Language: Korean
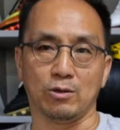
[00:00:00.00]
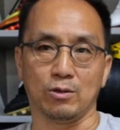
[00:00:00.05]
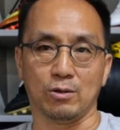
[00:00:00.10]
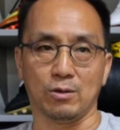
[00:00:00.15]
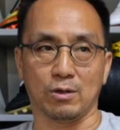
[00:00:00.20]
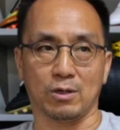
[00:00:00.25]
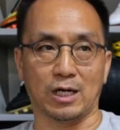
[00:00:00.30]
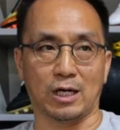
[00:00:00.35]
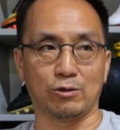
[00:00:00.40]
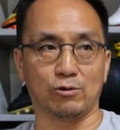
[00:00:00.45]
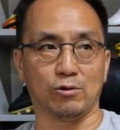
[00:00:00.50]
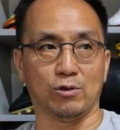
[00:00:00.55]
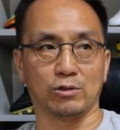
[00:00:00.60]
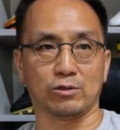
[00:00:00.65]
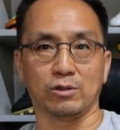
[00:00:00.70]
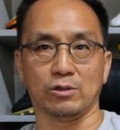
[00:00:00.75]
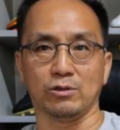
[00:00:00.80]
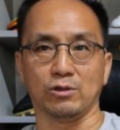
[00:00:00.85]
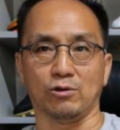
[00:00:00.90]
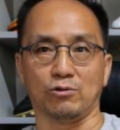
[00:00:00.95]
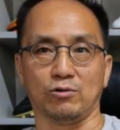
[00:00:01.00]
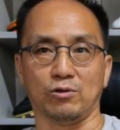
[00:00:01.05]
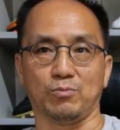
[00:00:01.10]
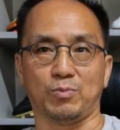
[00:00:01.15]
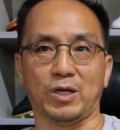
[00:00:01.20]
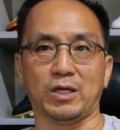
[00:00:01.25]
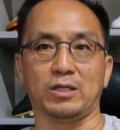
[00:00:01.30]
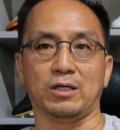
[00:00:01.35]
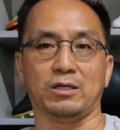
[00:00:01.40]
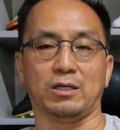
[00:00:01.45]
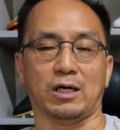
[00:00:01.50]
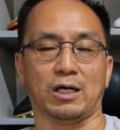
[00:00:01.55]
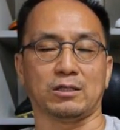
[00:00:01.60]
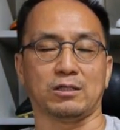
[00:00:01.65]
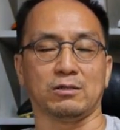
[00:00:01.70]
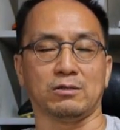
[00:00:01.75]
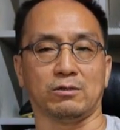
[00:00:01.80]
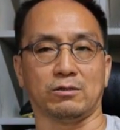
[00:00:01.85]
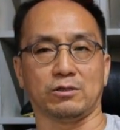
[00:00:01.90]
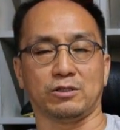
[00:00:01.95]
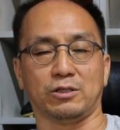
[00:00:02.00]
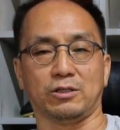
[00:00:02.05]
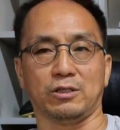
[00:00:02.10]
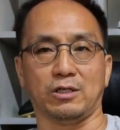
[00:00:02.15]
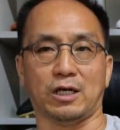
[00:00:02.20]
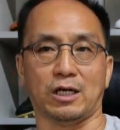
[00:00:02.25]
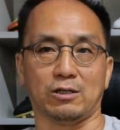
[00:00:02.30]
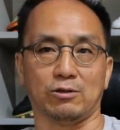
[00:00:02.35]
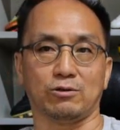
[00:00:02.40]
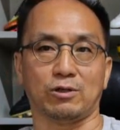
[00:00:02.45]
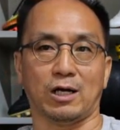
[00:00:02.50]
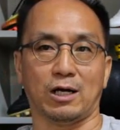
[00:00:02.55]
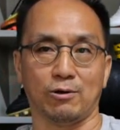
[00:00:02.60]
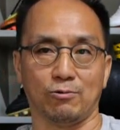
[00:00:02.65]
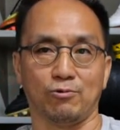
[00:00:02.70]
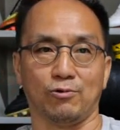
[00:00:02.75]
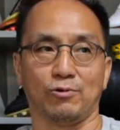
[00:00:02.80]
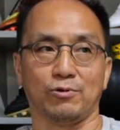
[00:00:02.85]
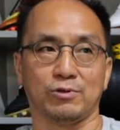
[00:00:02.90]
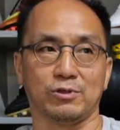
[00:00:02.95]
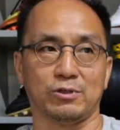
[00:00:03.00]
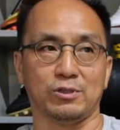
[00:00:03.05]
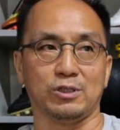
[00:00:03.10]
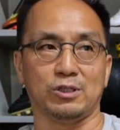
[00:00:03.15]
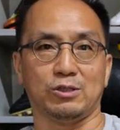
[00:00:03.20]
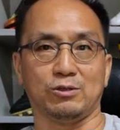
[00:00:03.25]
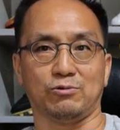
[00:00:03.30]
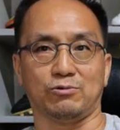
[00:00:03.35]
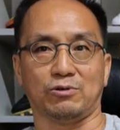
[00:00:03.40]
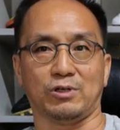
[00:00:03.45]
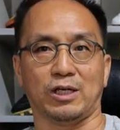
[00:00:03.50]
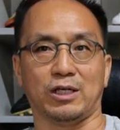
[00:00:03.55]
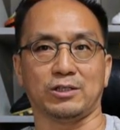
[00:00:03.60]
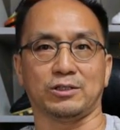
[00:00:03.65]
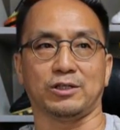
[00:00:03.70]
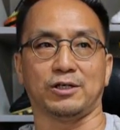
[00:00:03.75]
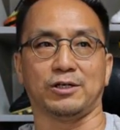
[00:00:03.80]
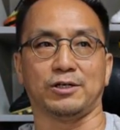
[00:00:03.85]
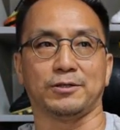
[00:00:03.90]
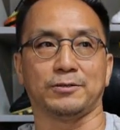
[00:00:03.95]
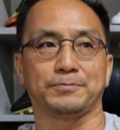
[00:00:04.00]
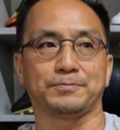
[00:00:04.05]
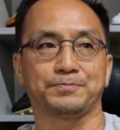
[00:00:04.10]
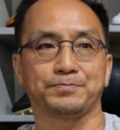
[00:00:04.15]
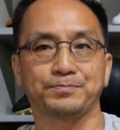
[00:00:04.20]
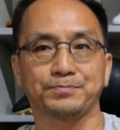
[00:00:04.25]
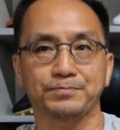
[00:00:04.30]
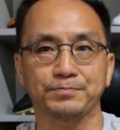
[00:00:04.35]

어, 간혹 어떤 경우는 패딩 같은 거를 처리하고도 하고 그런 식으로 해서